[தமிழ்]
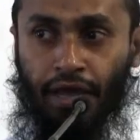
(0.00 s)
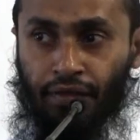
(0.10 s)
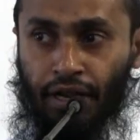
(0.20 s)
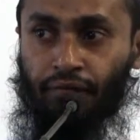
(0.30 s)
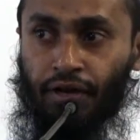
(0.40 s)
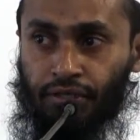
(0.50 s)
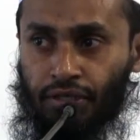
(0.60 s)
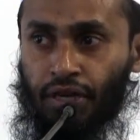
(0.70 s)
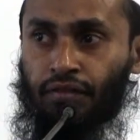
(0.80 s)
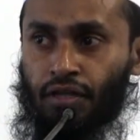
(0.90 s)
எதனை விட
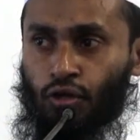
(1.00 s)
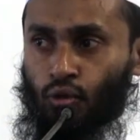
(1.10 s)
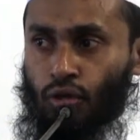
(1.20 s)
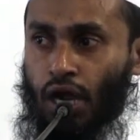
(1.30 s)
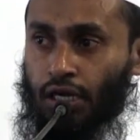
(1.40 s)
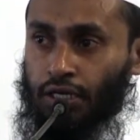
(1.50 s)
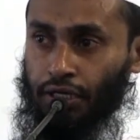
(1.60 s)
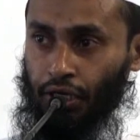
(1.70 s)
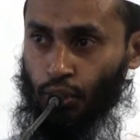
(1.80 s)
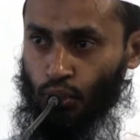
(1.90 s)
என்று சொன்னால்
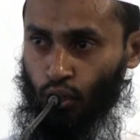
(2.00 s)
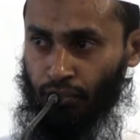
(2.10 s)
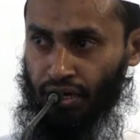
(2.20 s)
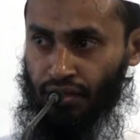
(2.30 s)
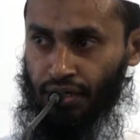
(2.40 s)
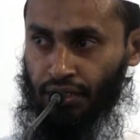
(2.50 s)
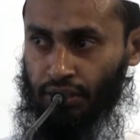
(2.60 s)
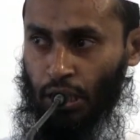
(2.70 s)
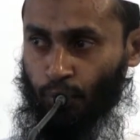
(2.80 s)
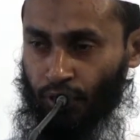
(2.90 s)
இன்னொரு
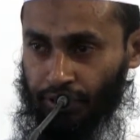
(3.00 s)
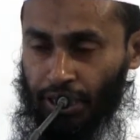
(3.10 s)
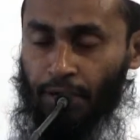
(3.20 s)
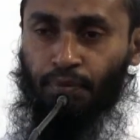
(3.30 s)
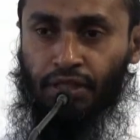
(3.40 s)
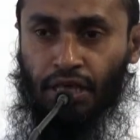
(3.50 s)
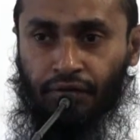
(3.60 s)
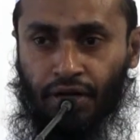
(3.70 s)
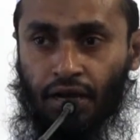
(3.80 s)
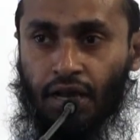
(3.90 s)
மனிதனிடத்திலே போய் கேட்பதை
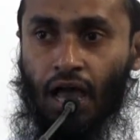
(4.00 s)
விட